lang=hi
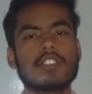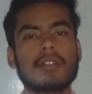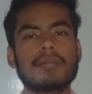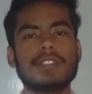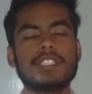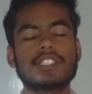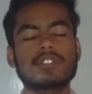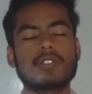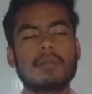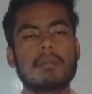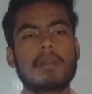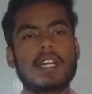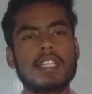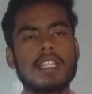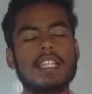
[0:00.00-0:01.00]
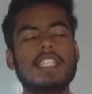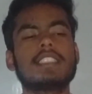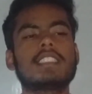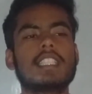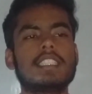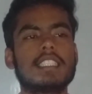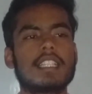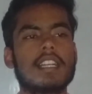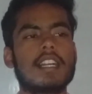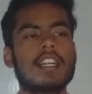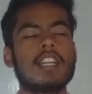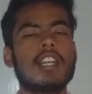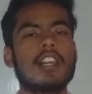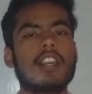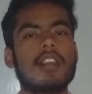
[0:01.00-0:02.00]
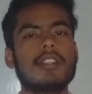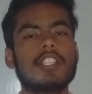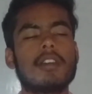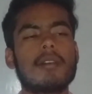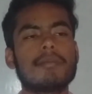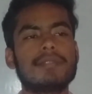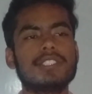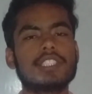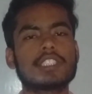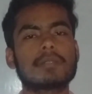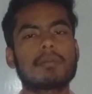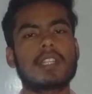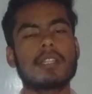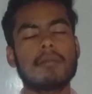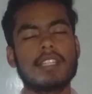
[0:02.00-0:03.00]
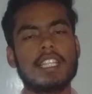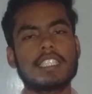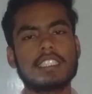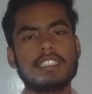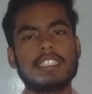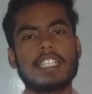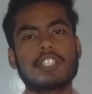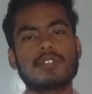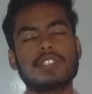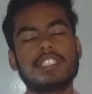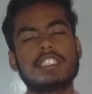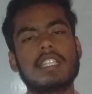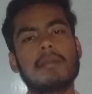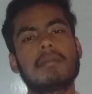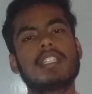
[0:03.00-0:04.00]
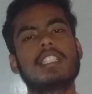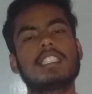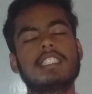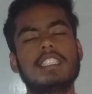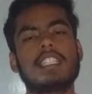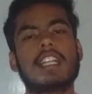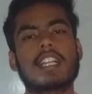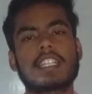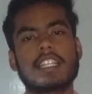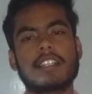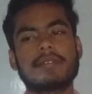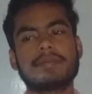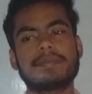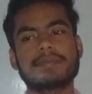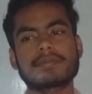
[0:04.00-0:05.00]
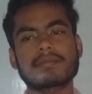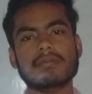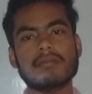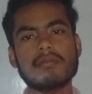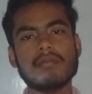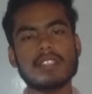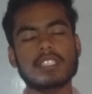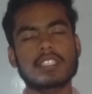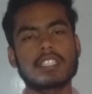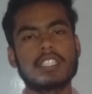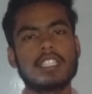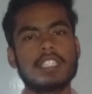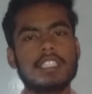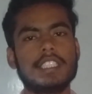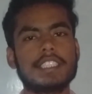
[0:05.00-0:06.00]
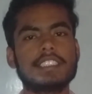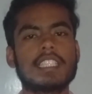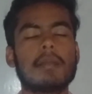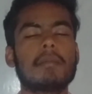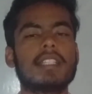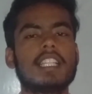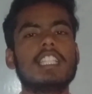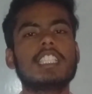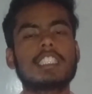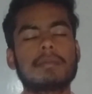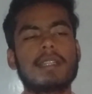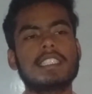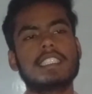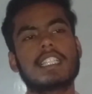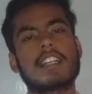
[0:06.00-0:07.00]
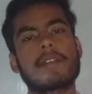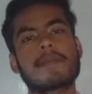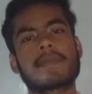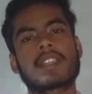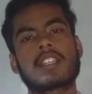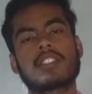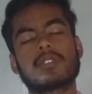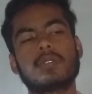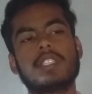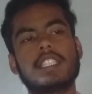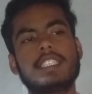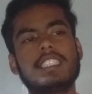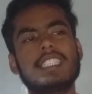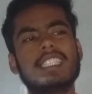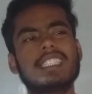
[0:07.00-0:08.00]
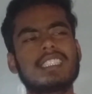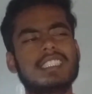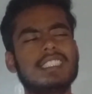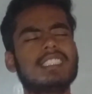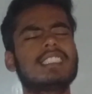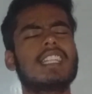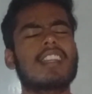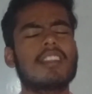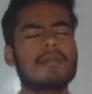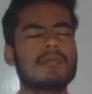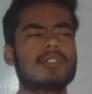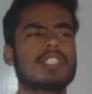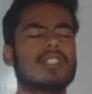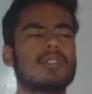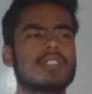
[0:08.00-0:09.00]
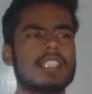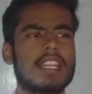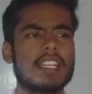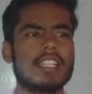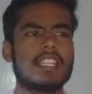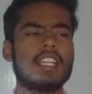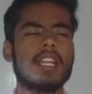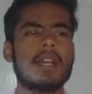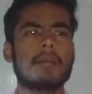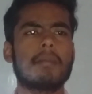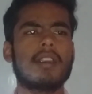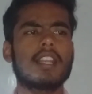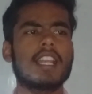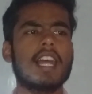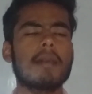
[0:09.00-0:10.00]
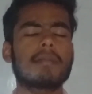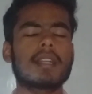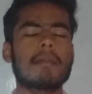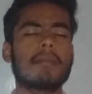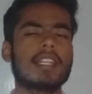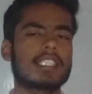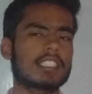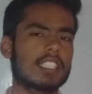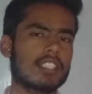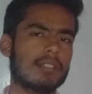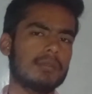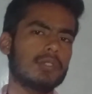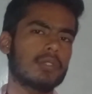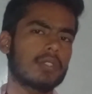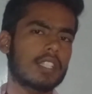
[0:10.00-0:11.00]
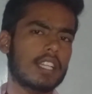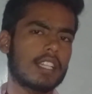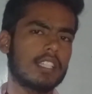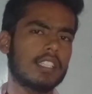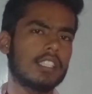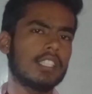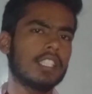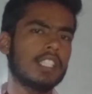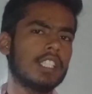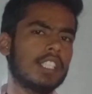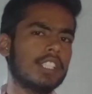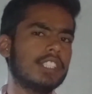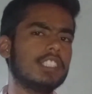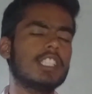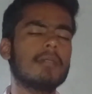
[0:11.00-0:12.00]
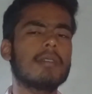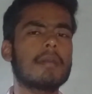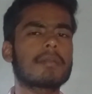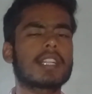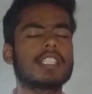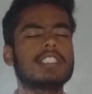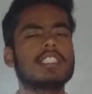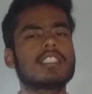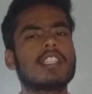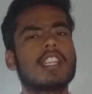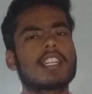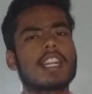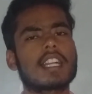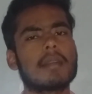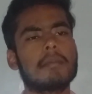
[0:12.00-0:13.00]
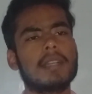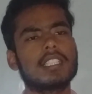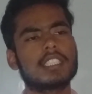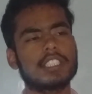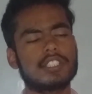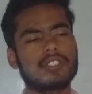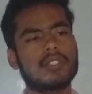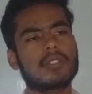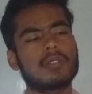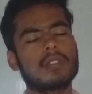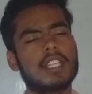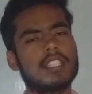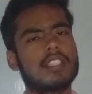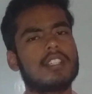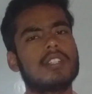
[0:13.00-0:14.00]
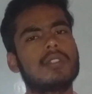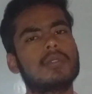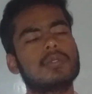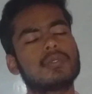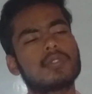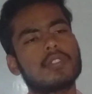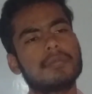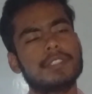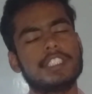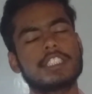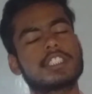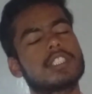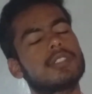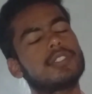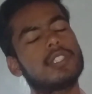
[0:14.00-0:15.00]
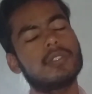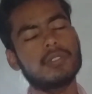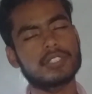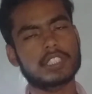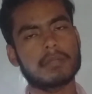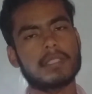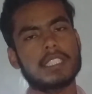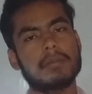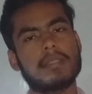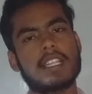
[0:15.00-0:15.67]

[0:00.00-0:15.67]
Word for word: तो आप फिजिक्स को पढ़ना नहीं चाहिएगा और जब आप फिजिक्स पढ़ भी नहीं कीजिएगा तो एग्ज़ाम में लिखिएगा क्या एग्ज़ाम में नहीं लिख पाइएगा तो देखिए तीन कारण मुख्य होता है पहला आपका मैथ का कमज़ोर होना जब आपका जिस लड़का का मैथ स्ट्रॉन्ग होगा ना उसको फिजिक्स जरूर समझ में